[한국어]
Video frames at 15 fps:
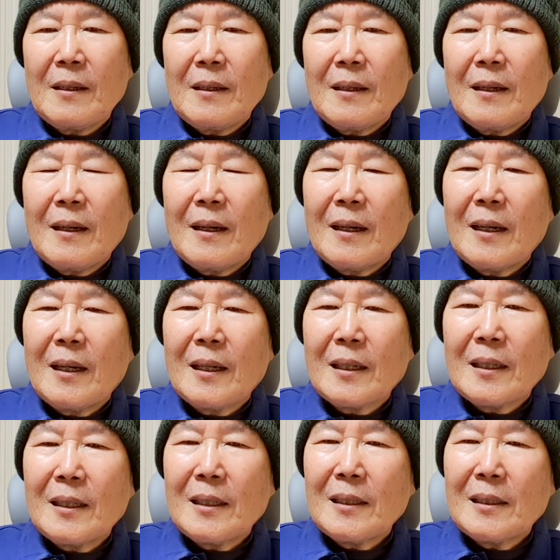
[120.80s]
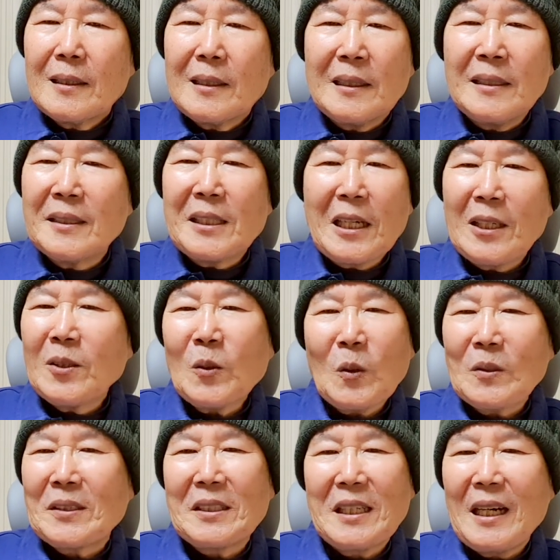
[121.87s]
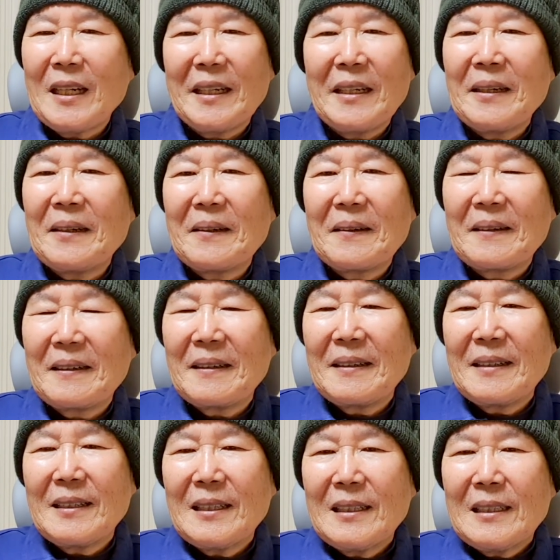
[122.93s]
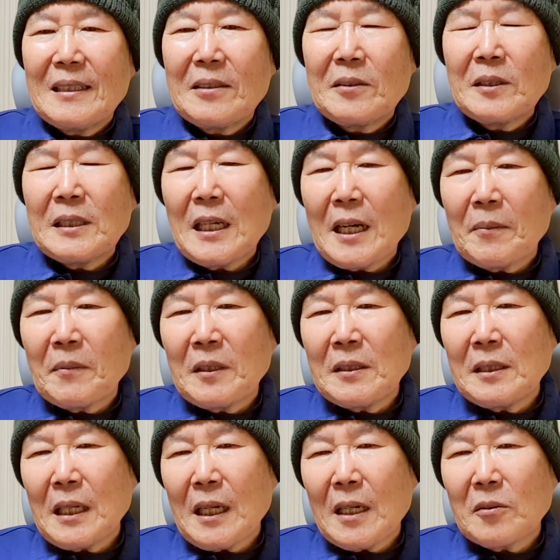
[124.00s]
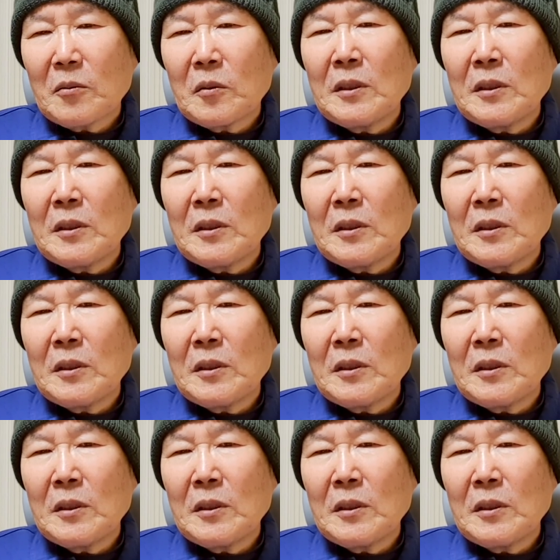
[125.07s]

아, 인생은 꽃이 아니에요. 우리 사람들은 자꾸